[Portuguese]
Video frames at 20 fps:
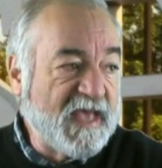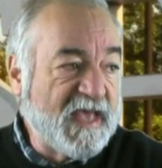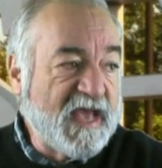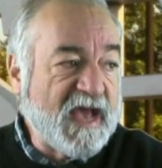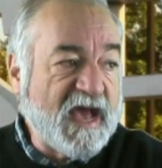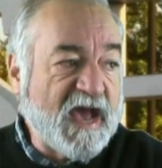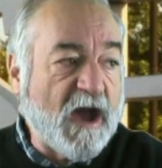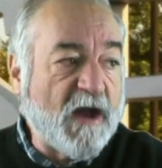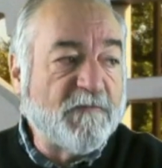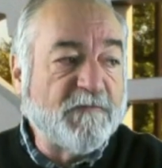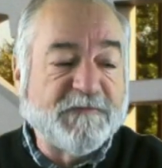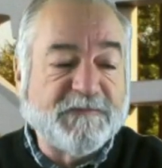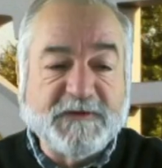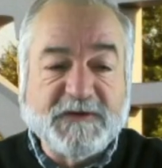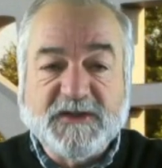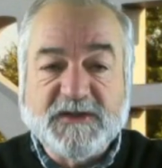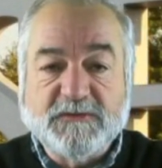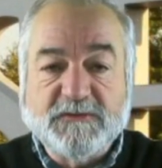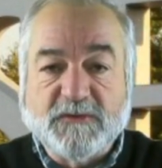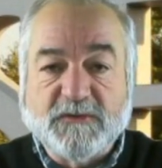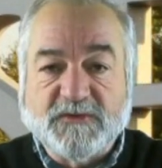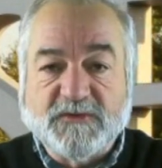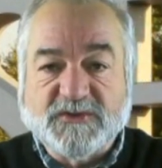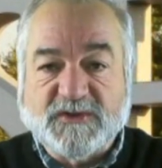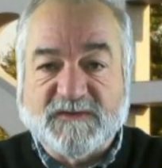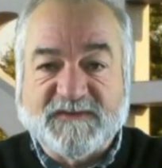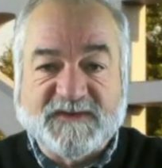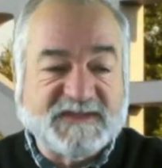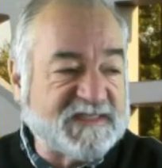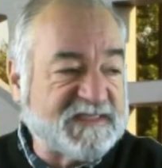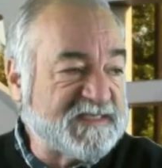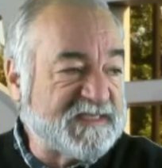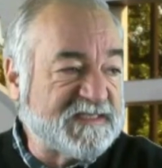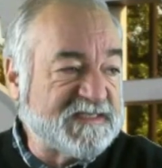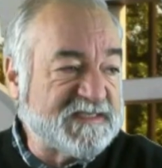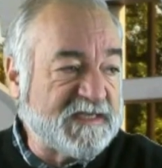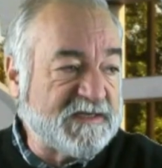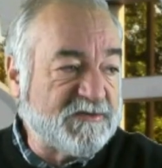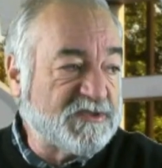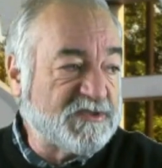Há um ferido, um jovem de
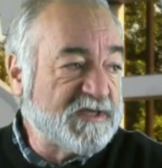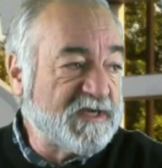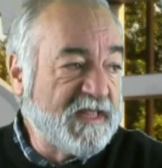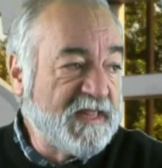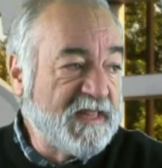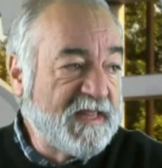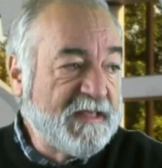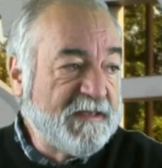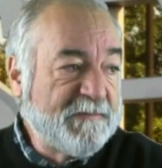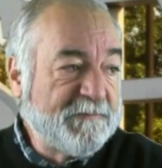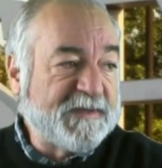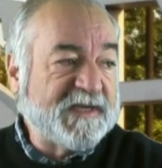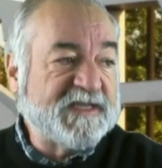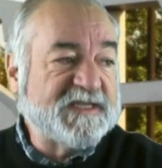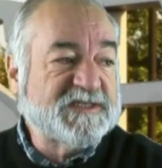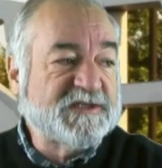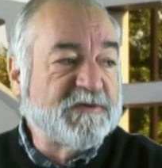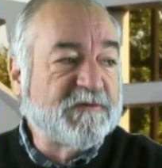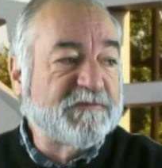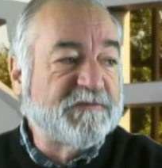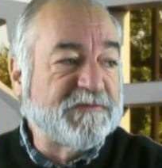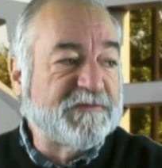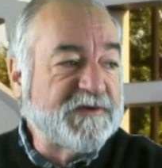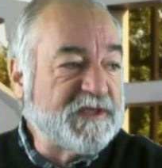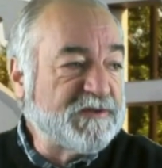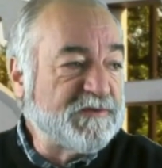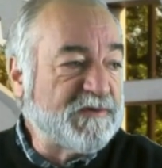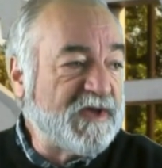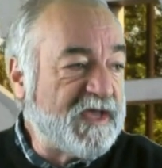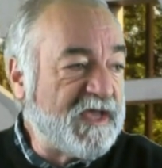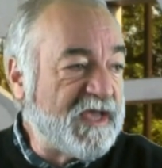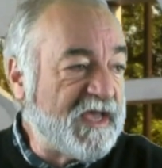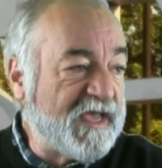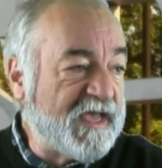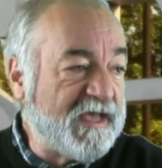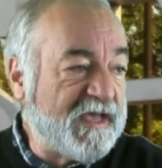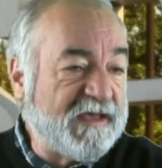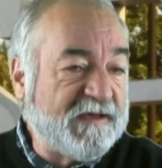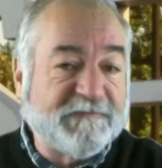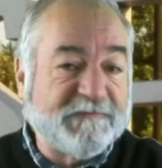16 anos, parece que o ferido
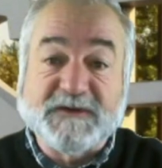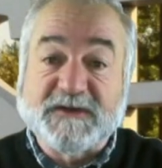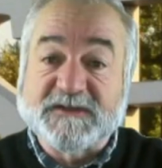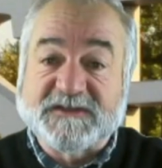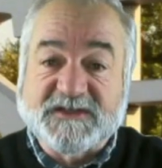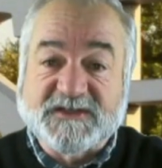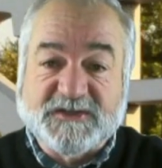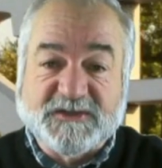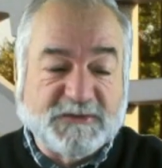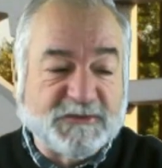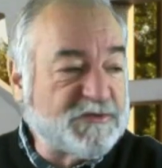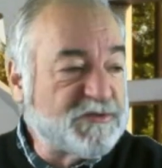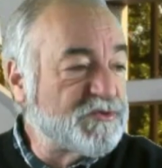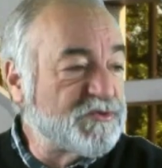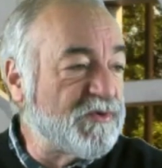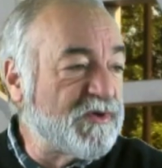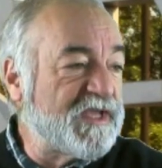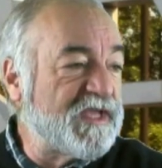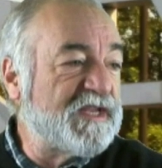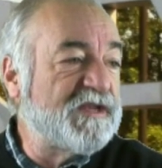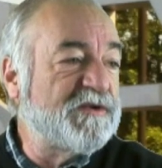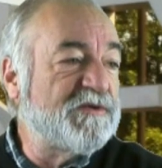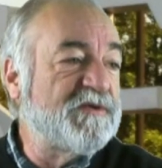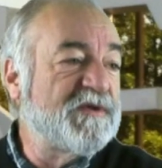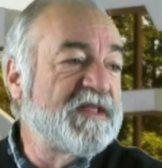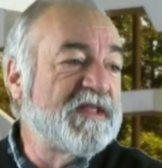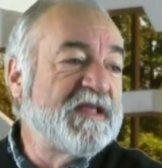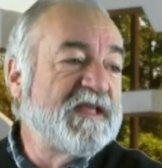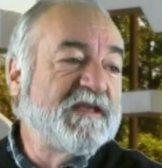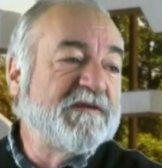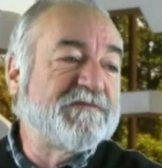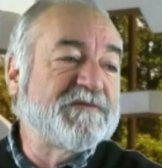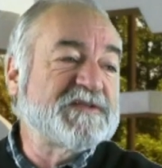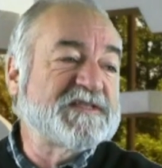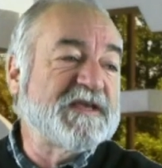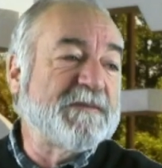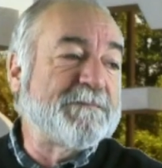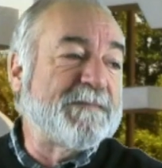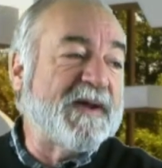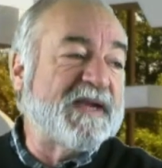uh, foi atingido no joelho e
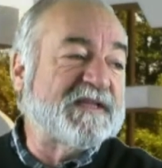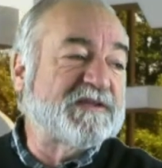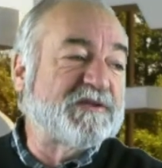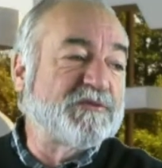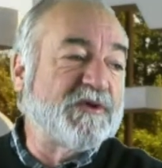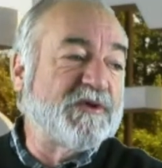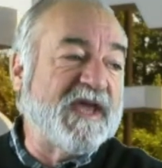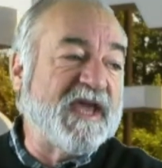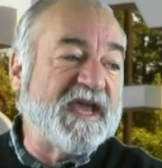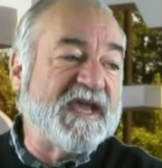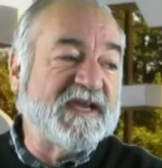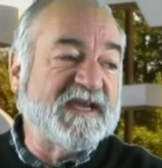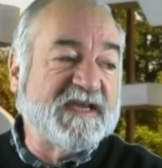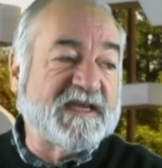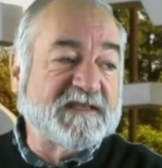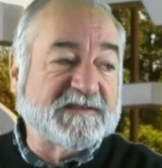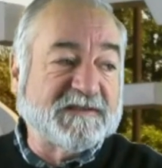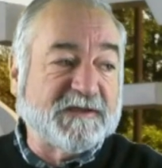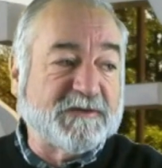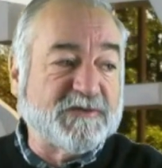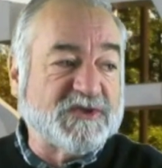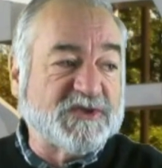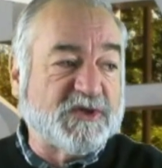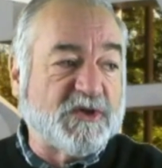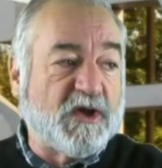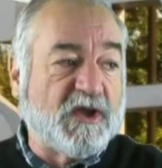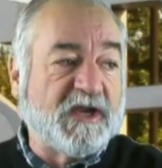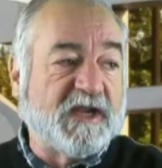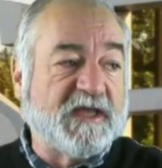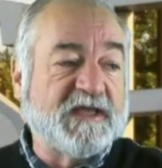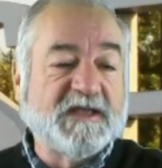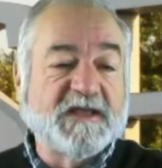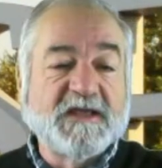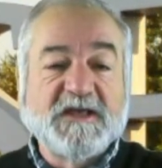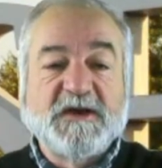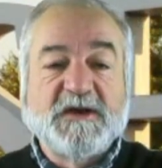fazia parte do gangue que atacou a escola.